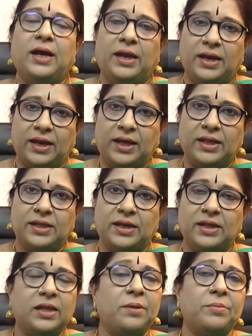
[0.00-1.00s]
இன்றைய
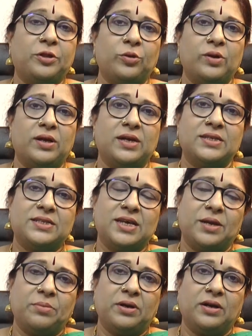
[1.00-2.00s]
தினத்தில் மிதுன ராசி
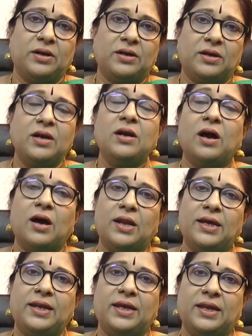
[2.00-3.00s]
அன்பர்களுக்கு
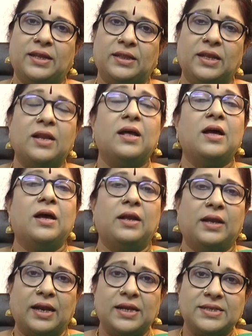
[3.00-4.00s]
காலை நேரத்தில்
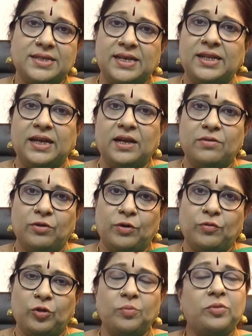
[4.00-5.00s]
நல்ல செய்திகள்
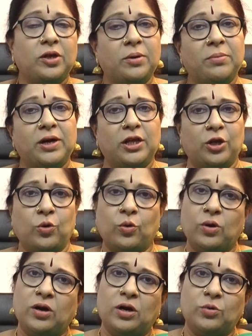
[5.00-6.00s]
வருவதும் திருமண
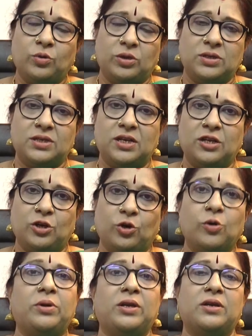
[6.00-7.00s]
யோகங்கள் ஒரு
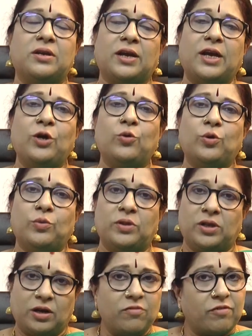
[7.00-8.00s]
சிலருக்கும் இன்று
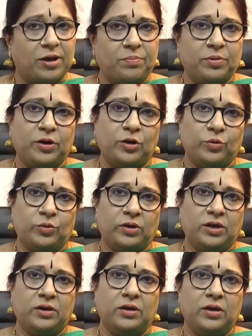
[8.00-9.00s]
கைகூடுவதற்கு வாய்ப்புகள் உண்டு